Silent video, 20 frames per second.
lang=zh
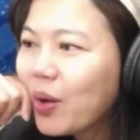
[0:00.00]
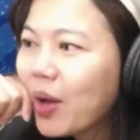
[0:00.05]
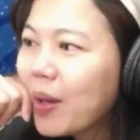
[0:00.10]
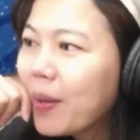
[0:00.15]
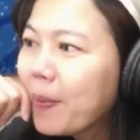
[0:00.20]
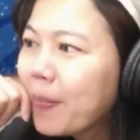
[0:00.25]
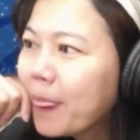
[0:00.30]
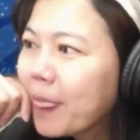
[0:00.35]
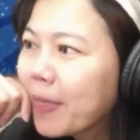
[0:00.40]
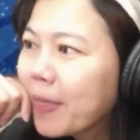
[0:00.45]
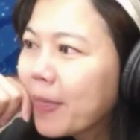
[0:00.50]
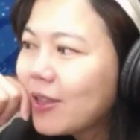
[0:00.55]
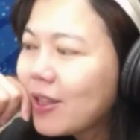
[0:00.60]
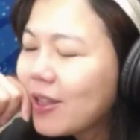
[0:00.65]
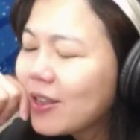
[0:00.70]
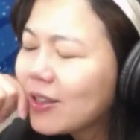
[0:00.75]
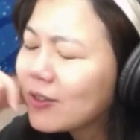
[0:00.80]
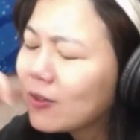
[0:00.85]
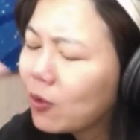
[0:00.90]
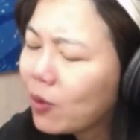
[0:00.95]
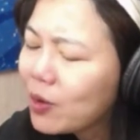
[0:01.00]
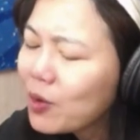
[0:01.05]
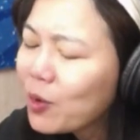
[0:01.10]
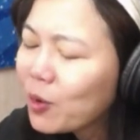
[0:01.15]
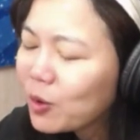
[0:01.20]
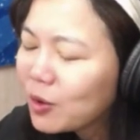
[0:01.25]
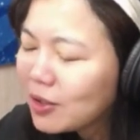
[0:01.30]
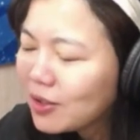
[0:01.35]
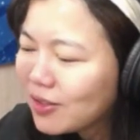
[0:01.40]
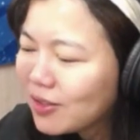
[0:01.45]
因为第一个原
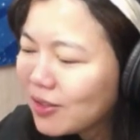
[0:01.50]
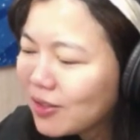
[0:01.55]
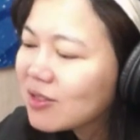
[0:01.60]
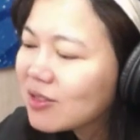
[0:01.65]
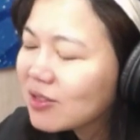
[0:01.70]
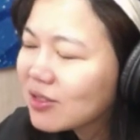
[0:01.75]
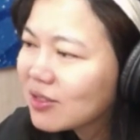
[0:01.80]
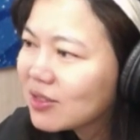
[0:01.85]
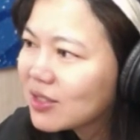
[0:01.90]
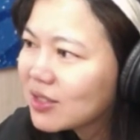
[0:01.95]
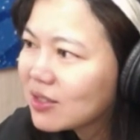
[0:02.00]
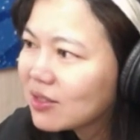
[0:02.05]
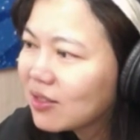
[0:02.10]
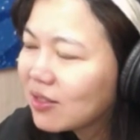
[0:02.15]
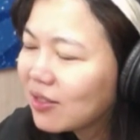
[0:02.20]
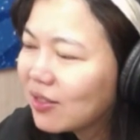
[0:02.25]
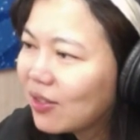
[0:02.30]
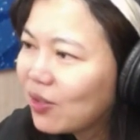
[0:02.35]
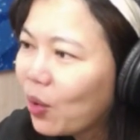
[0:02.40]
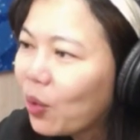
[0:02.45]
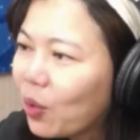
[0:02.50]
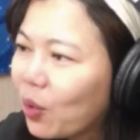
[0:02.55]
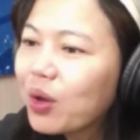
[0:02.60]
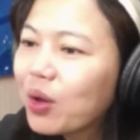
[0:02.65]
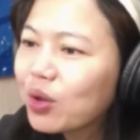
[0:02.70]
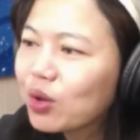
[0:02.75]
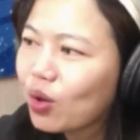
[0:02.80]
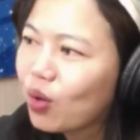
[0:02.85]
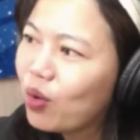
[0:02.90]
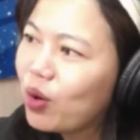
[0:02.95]
油一定永
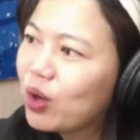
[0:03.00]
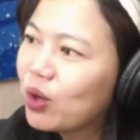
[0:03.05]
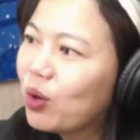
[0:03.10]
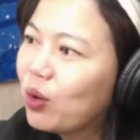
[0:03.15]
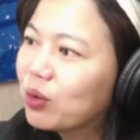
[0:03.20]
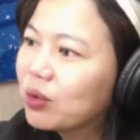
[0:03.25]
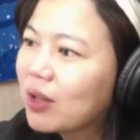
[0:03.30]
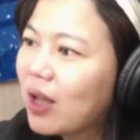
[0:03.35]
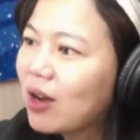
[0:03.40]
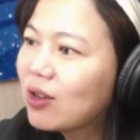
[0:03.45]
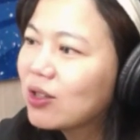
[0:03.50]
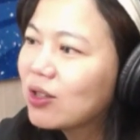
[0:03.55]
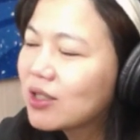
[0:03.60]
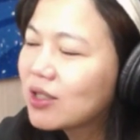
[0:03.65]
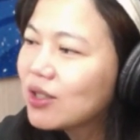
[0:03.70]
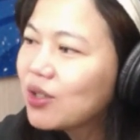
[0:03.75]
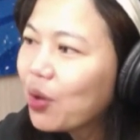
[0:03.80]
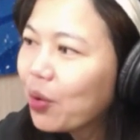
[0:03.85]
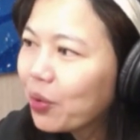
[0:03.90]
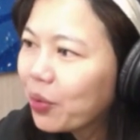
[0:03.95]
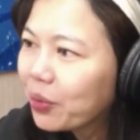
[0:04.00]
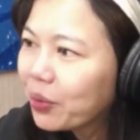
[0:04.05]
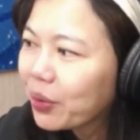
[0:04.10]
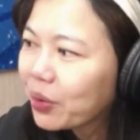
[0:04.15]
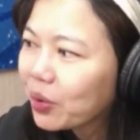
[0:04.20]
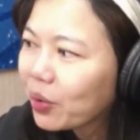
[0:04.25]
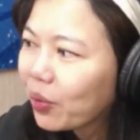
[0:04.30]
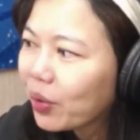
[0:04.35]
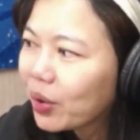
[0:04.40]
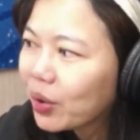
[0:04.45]
远都会用到，石油永
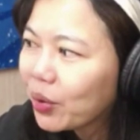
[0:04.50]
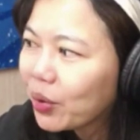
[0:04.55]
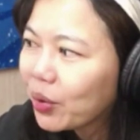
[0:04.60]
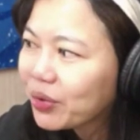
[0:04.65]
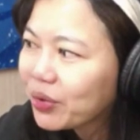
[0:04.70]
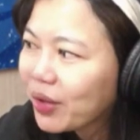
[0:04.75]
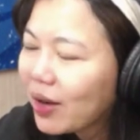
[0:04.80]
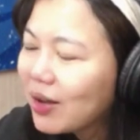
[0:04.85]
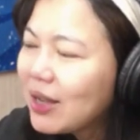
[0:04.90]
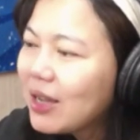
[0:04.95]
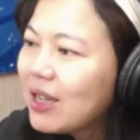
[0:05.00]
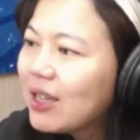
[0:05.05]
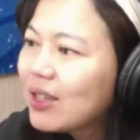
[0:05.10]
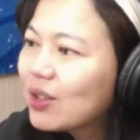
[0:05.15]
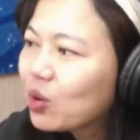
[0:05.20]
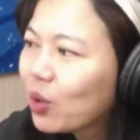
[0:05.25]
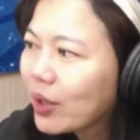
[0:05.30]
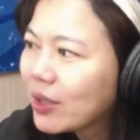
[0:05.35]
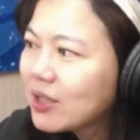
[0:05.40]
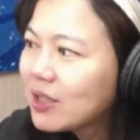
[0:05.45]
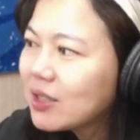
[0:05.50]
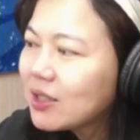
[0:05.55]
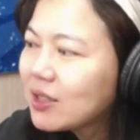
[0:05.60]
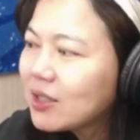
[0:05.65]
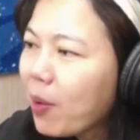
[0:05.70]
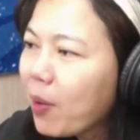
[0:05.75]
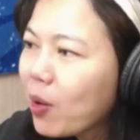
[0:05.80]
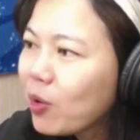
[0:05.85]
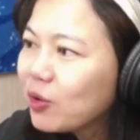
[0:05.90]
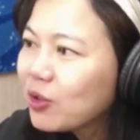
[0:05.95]
远都会用到。短期
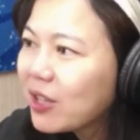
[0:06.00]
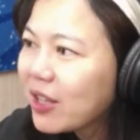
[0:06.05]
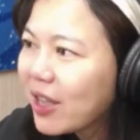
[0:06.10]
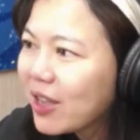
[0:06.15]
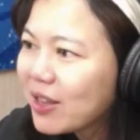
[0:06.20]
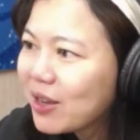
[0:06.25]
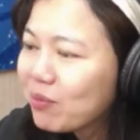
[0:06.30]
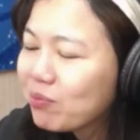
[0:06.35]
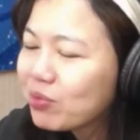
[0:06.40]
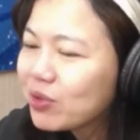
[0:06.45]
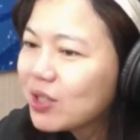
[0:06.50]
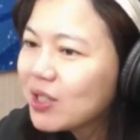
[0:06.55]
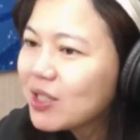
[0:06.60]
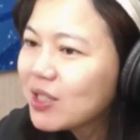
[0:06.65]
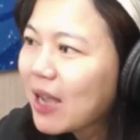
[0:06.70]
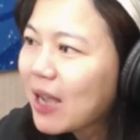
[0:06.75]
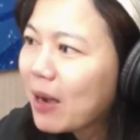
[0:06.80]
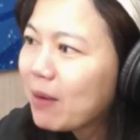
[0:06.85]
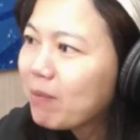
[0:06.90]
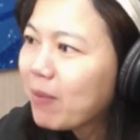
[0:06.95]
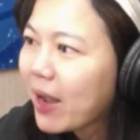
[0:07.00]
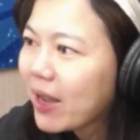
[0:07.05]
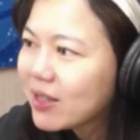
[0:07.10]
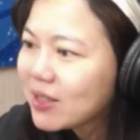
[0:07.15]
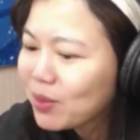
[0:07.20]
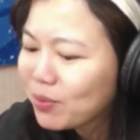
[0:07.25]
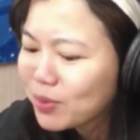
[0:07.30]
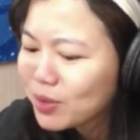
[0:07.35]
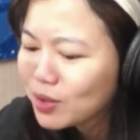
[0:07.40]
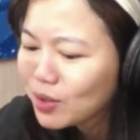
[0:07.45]
的崩跌，你不进场买，
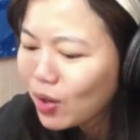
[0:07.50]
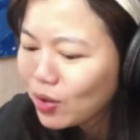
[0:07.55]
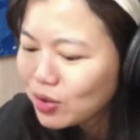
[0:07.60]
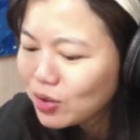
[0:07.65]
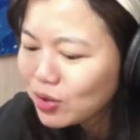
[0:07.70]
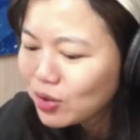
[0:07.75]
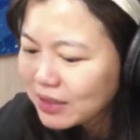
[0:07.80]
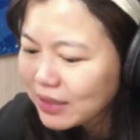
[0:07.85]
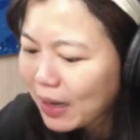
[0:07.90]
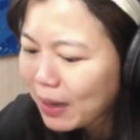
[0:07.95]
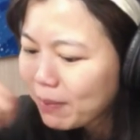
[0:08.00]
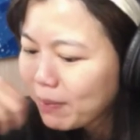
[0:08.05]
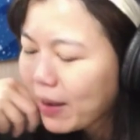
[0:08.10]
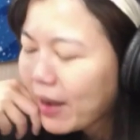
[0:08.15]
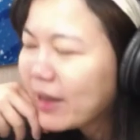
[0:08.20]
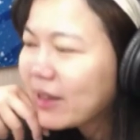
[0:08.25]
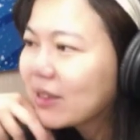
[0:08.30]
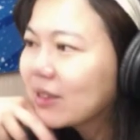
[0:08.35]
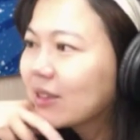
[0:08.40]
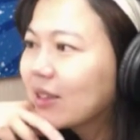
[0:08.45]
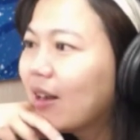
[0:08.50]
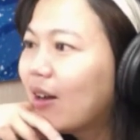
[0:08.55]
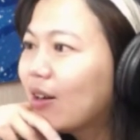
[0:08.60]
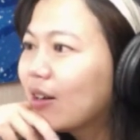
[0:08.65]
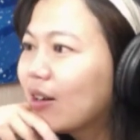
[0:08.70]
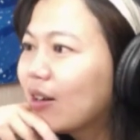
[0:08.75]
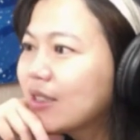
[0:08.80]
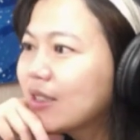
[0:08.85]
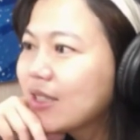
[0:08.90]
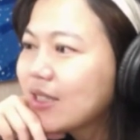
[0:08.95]
什么时候进场买呢？
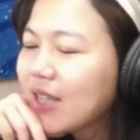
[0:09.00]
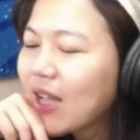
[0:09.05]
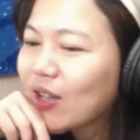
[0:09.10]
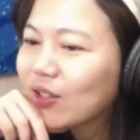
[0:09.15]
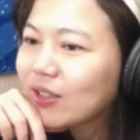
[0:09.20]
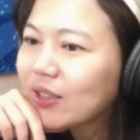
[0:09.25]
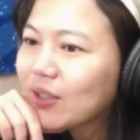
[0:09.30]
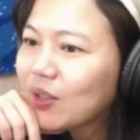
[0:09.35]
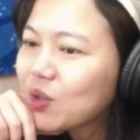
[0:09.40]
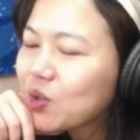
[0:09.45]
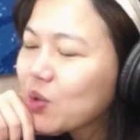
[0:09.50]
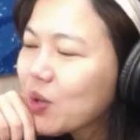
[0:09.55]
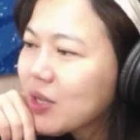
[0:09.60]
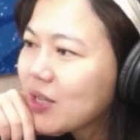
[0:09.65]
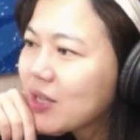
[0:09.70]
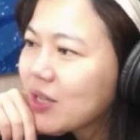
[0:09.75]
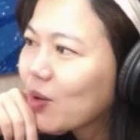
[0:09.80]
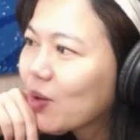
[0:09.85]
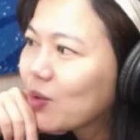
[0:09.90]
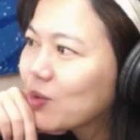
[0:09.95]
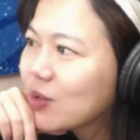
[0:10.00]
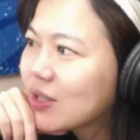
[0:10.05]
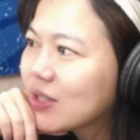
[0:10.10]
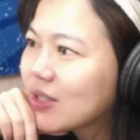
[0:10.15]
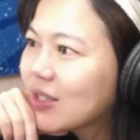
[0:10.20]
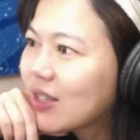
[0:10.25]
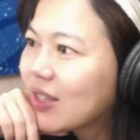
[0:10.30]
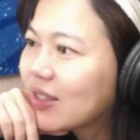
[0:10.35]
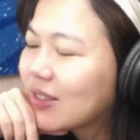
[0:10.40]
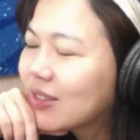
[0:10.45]
哈，可是这个好像要专业投
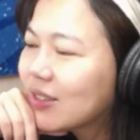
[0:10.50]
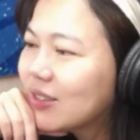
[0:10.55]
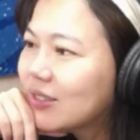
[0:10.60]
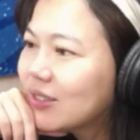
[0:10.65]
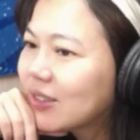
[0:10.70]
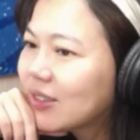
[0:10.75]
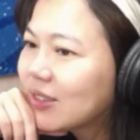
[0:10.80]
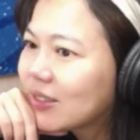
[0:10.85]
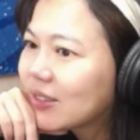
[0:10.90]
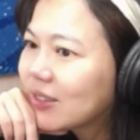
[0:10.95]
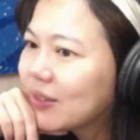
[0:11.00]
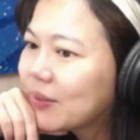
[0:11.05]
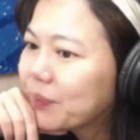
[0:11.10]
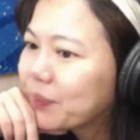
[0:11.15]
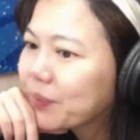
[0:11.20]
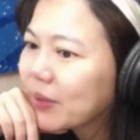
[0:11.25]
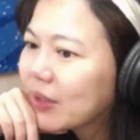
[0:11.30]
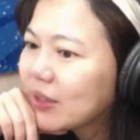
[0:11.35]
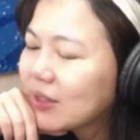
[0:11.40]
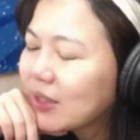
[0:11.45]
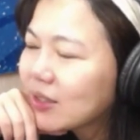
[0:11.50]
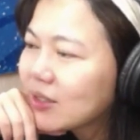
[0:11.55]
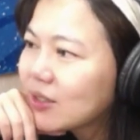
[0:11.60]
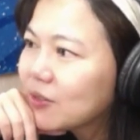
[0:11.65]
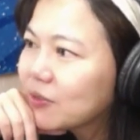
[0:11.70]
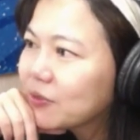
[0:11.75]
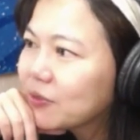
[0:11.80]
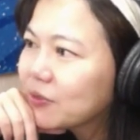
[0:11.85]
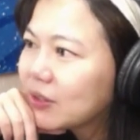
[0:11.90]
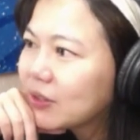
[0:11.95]
资人跟那个像
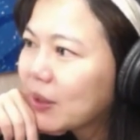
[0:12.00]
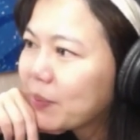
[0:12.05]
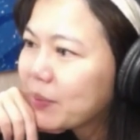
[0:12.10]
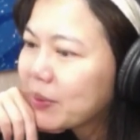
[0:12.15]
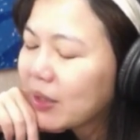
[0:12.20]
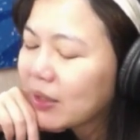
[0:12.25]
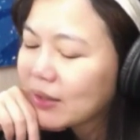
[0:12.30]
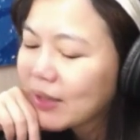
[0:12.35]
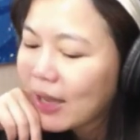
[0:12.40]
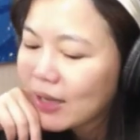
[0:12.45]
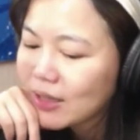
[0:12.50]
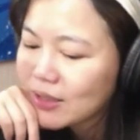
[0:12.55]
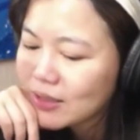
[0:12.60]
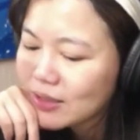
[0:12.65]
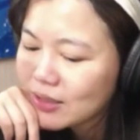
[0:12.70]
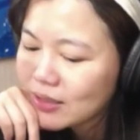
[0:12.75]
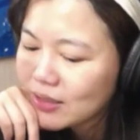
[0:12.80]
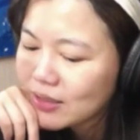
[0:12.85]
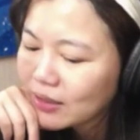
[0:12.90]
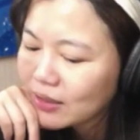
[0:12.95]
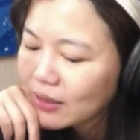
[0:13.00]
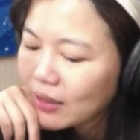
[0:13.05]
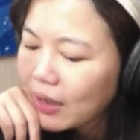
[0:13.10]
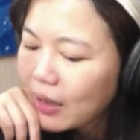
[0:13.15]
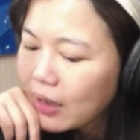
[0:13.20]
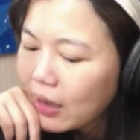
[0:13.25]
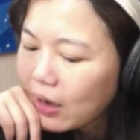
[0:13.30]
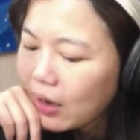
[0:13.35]
政府这样比较大的资金。